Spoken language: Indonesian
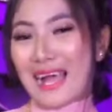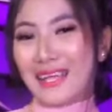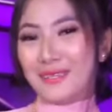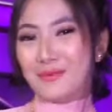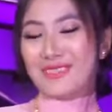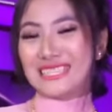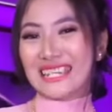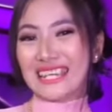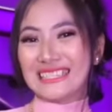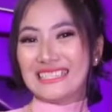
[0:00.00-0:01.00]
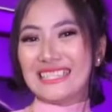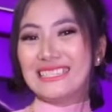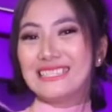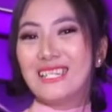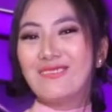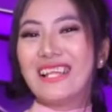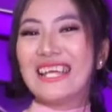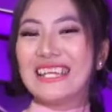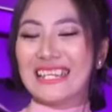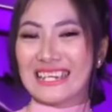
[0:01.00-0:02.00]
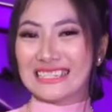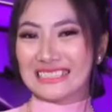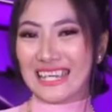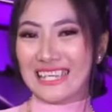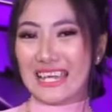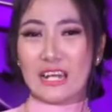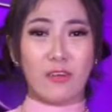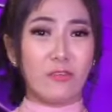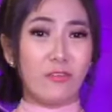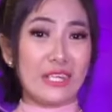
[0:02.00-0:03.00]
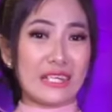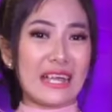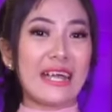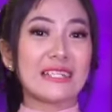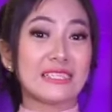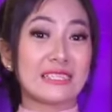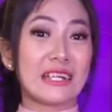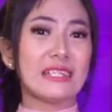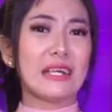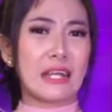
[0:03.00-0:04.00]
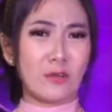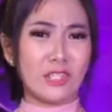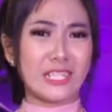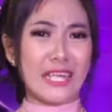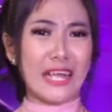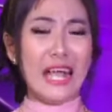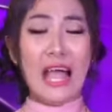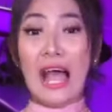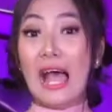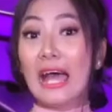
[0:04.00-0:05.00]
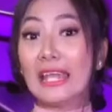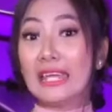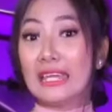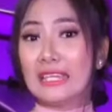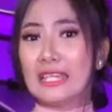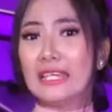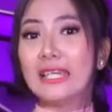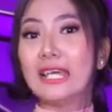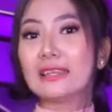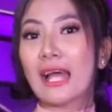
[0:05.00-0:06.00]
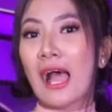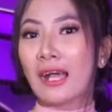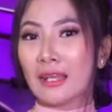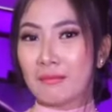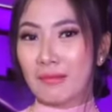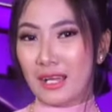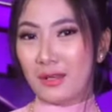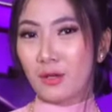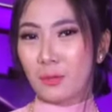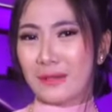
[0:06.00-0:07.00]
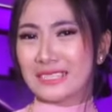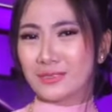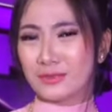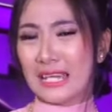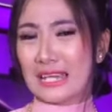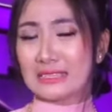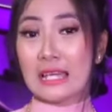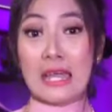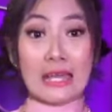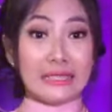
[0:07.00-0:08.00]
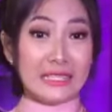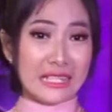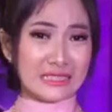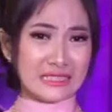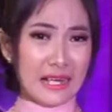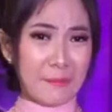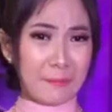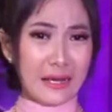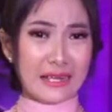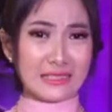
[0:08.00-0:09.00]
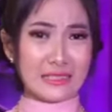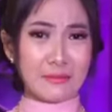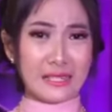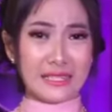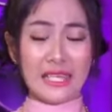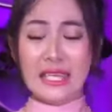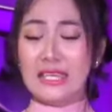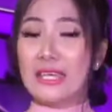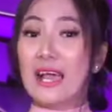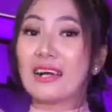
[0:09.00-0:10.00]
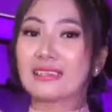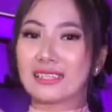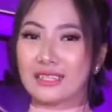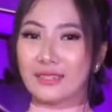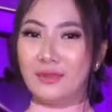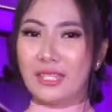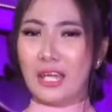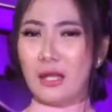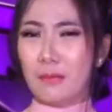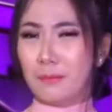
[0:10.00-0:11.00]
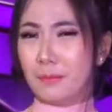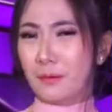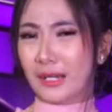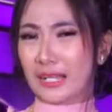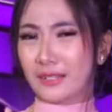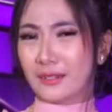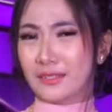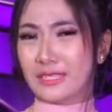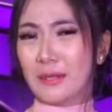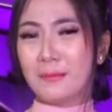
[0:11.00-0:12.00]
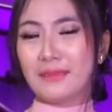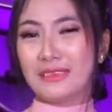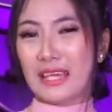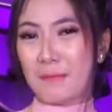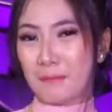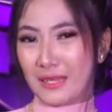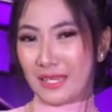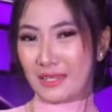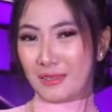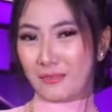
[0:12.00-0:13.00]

Halo Mr. Rasis, kalau lagi dengan saya Vira Chandra Darwijaya Hari ini kita akan mengupas tuntas Kisah para selebriti yang tentunya bukan gosip tapi